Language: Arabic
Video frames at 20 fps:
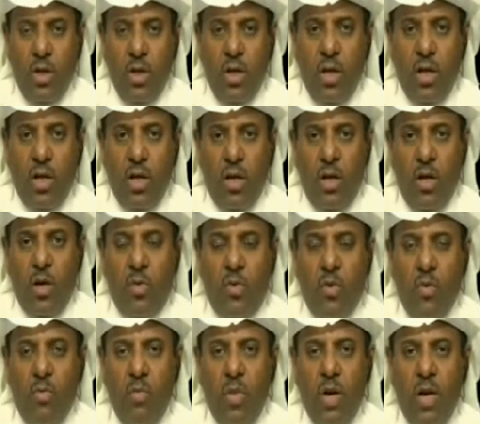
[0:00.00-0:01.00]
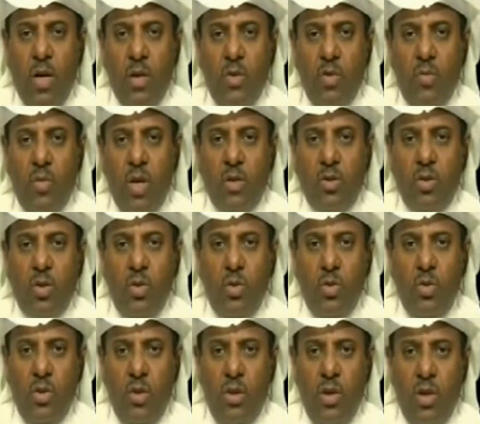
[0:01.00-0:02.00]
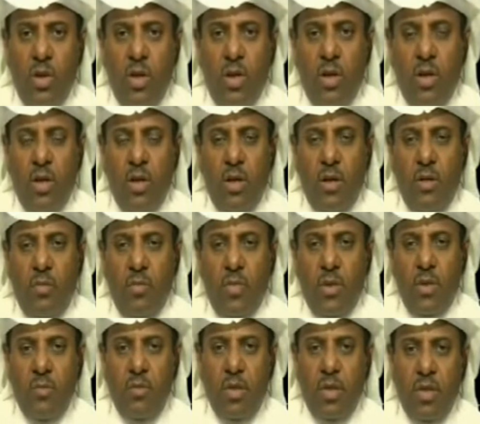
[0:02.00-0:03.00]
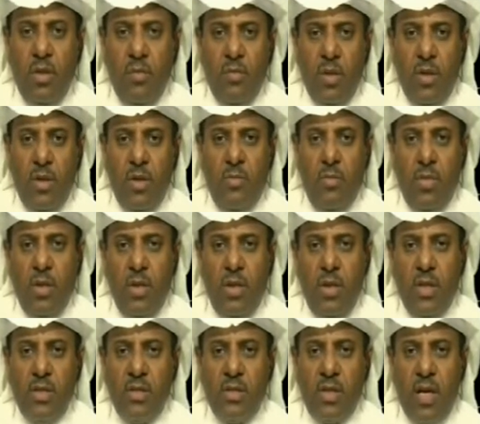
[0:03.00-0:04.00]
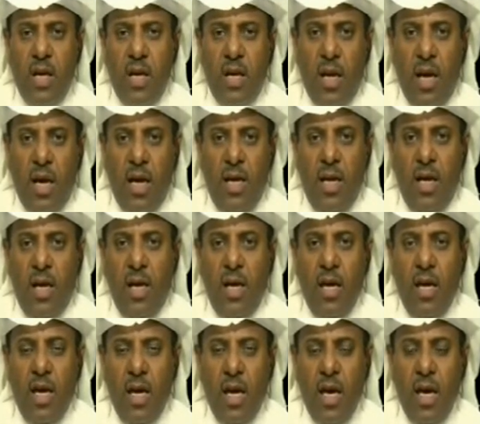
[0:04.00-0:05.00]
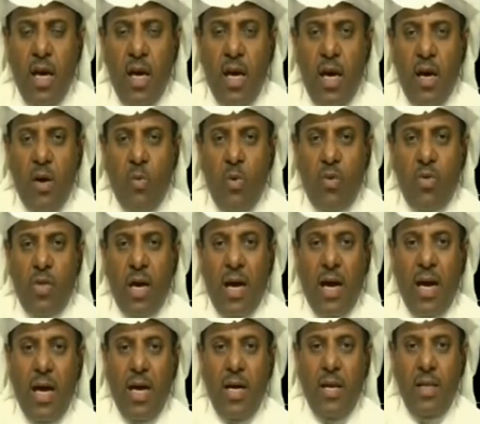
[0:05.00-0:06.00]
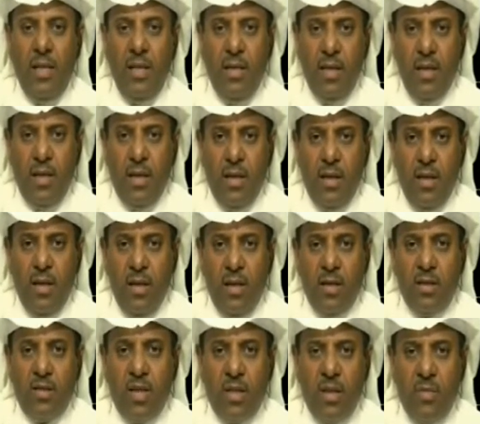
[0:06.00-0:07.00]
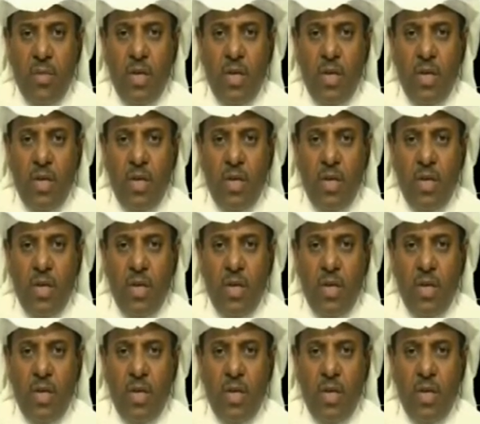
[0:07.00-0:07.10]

آه، ثم يماطلون آه، من بالإصرار على وضع آلية تضمن